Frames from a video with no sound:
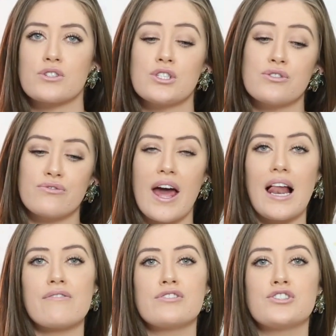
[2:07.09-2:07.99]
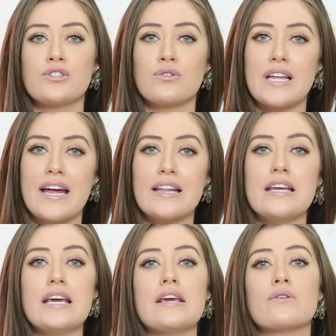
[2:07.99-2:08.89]
a gente ver ela vestindo
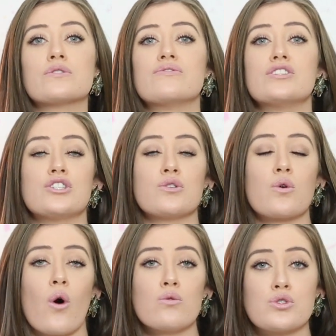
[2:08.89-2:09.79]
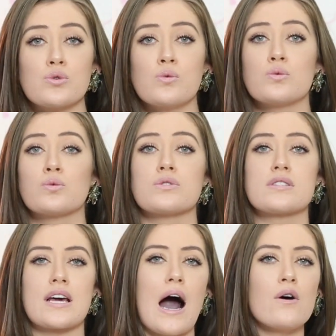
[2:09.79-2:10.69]
terninhos, vestindo
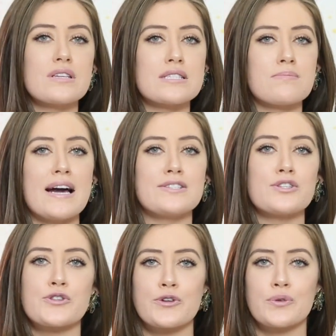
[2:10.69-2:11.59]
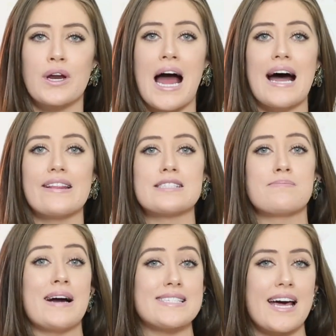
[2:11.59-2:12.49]
conjuntos, calças mais estruturadas,
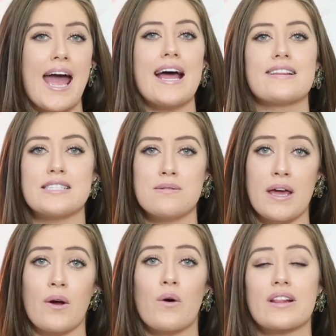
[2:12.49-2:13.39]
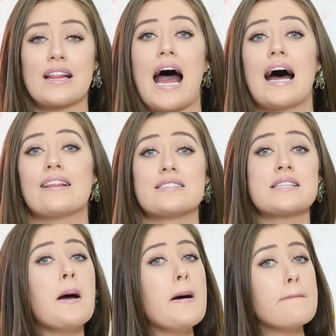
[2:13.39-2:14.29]
mais retas e bem cortadas,
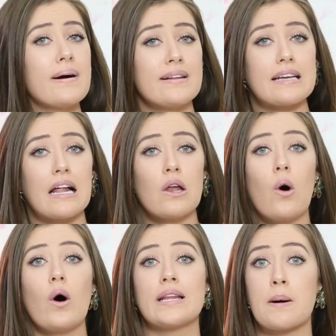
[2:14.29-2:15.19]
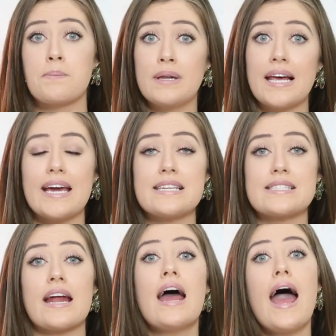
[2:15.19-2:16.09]
pantalona,
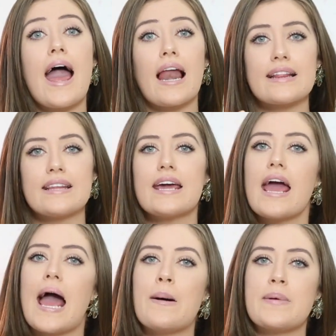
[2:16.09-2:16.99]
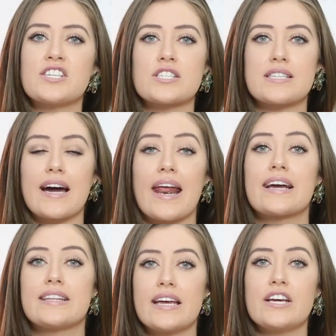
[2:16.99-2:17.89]
blazer, ela tem realmente essa
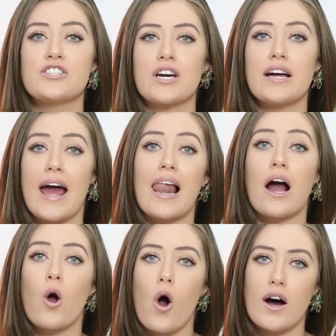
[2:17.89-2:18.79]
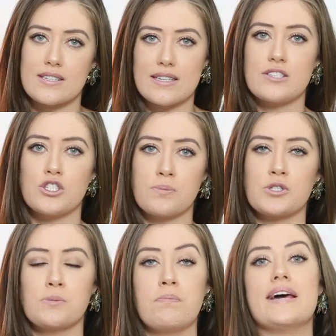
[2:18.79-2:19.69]
característica, ela gosta desse
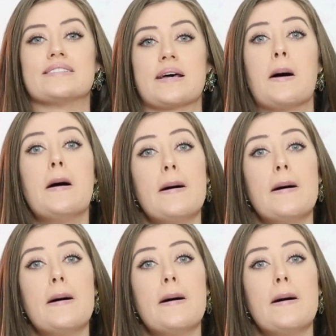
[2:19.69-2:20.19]
tipo de peça.